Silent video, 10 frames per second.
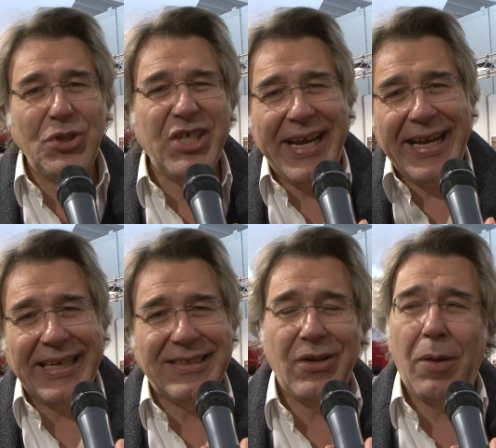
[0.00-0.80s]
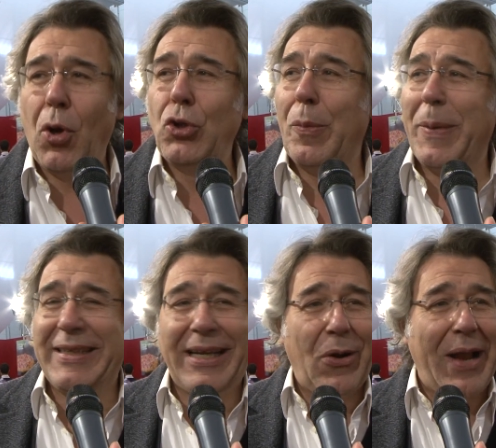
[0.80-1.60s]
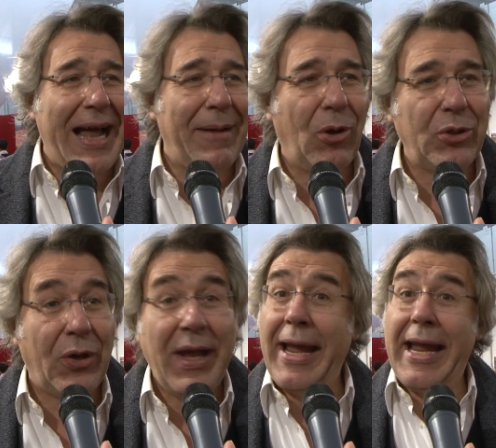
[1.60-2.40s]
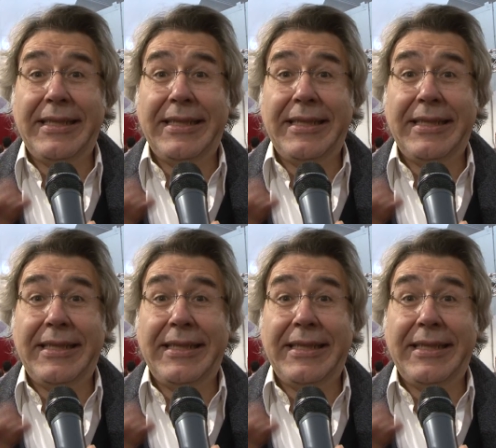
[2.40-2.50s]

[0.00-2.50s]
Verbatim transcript: sui generis, no? molto particolare molto...